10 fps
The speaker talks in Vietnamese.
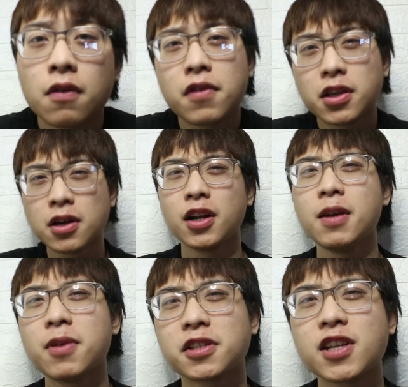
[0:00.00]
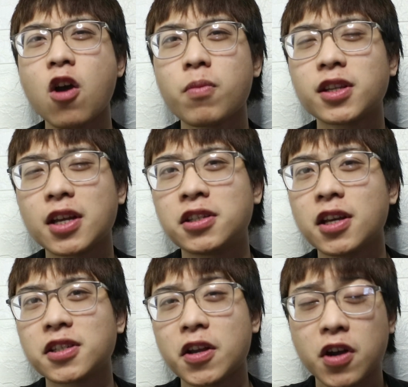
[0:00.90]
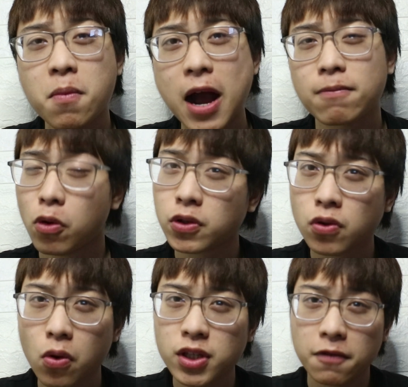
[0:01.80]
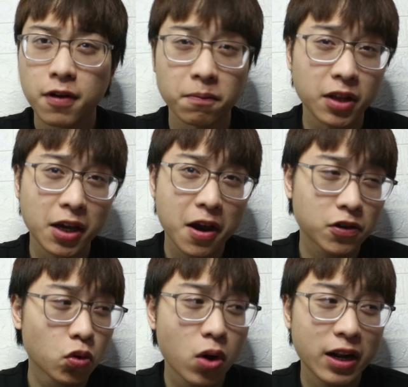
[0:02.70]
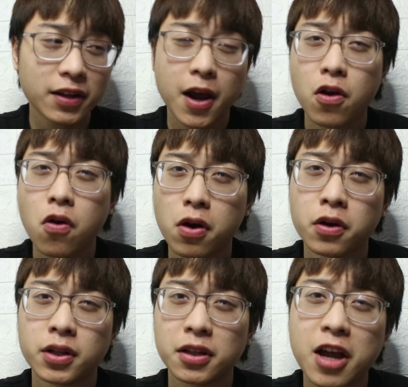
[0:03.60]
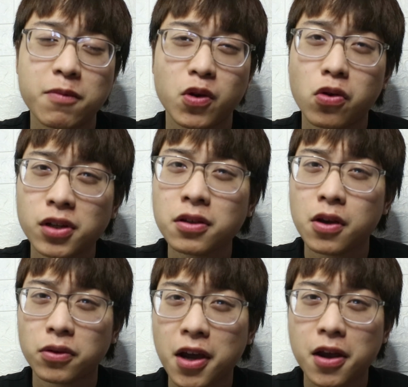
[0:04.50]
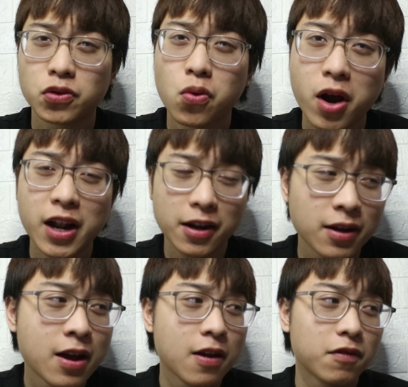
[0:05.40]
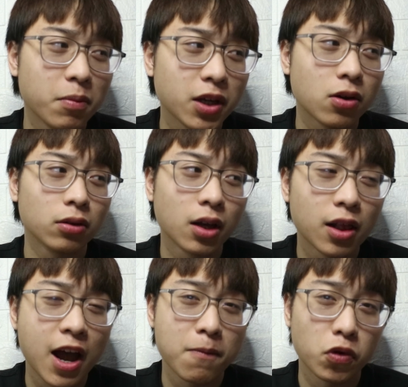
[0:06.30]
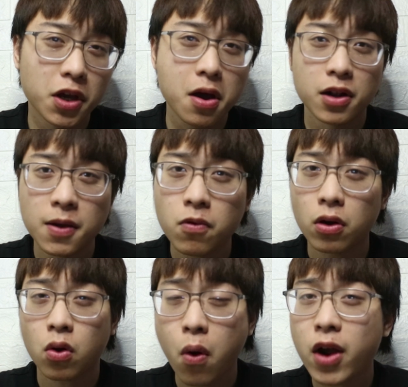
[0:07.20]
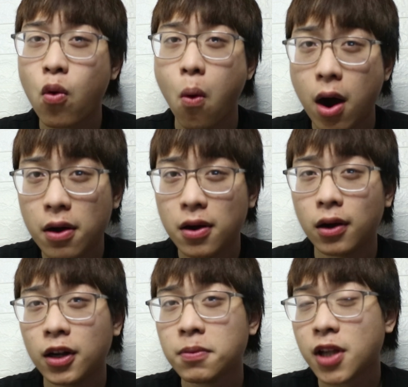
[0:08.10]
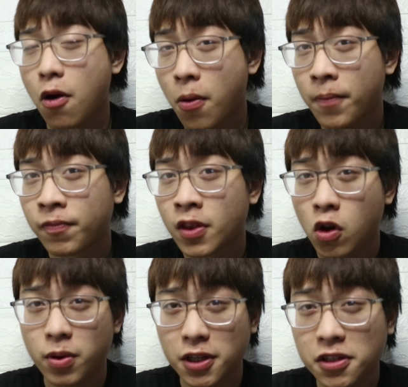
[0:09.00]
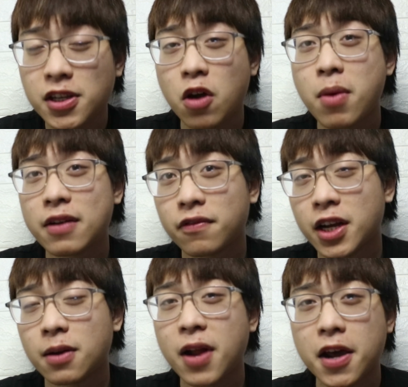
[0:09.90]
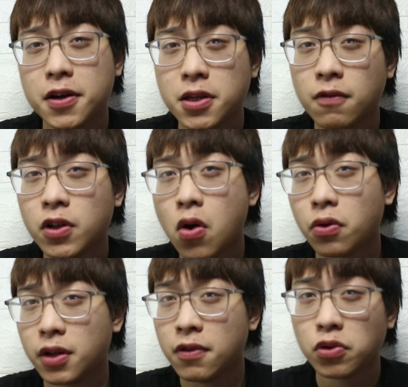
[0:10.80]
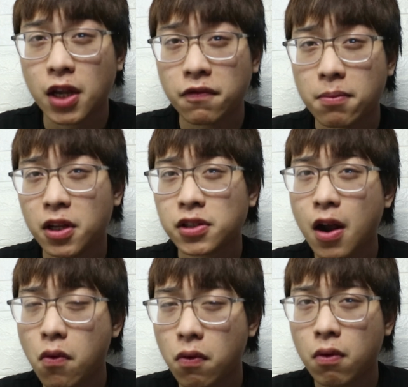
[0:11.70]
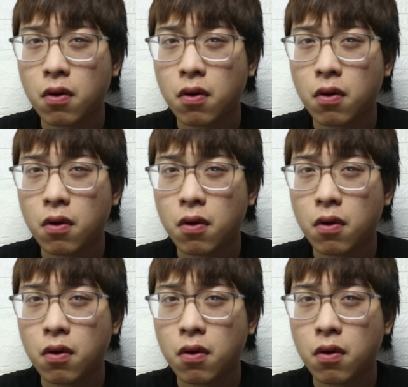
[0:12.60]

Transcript: và những clip lần sau mình sẽ chia sẻ cho các bạn một số sản phẩm tai nghe True Wireless hay ho hơn. Hiện tại mình có rất nhiều tai nghe True Wireless và mình có thể làm một cái clip gọi là khoe của ở clip sau. Còn bây giờ xin chào các bạn và hẹn gặp lại ở những video review sản phẩm lần sau.